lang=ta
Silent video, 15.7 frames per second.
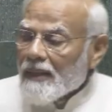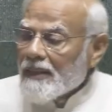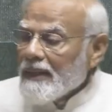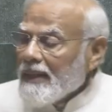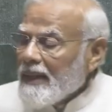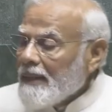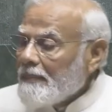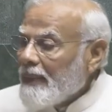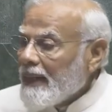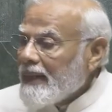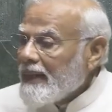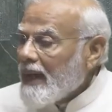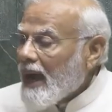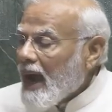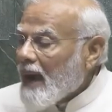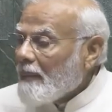இத்தனை பெரிய
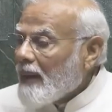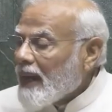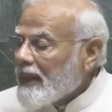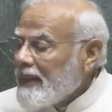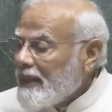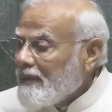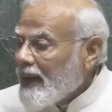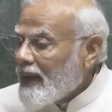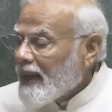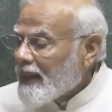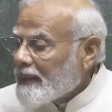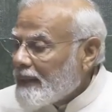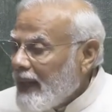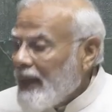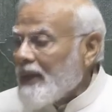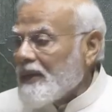மக்கட்தொகை
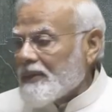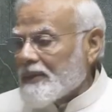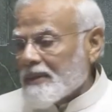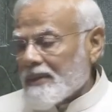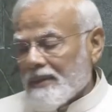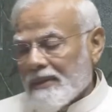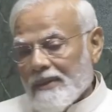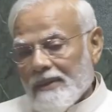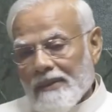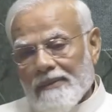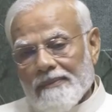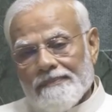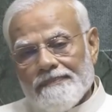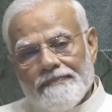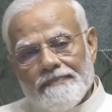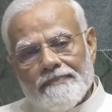கொண்ட தேசம்
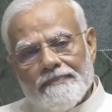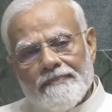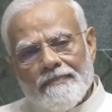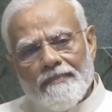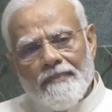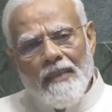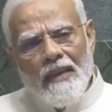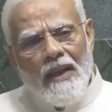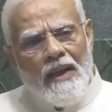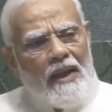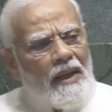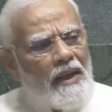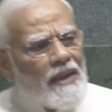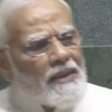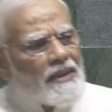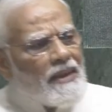
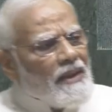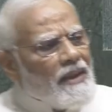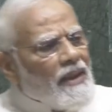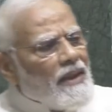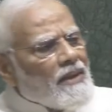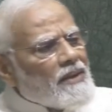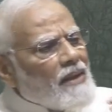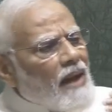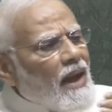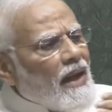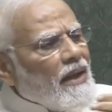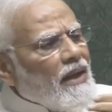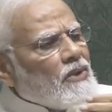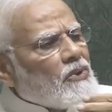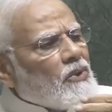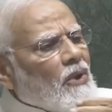இத்தனை அதிக
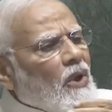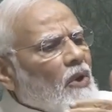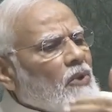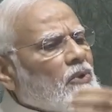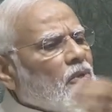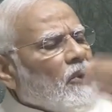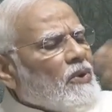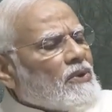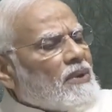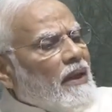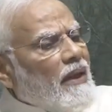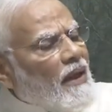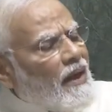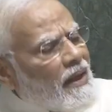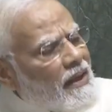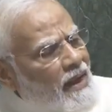சவால்களோடு
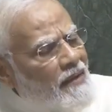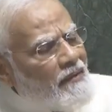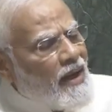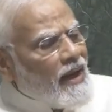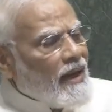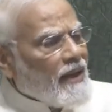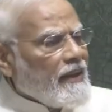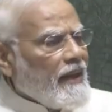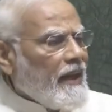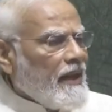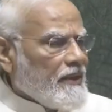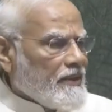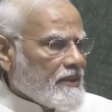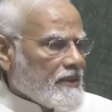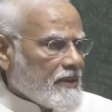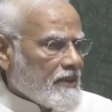போராடும் தேசம்
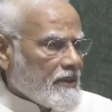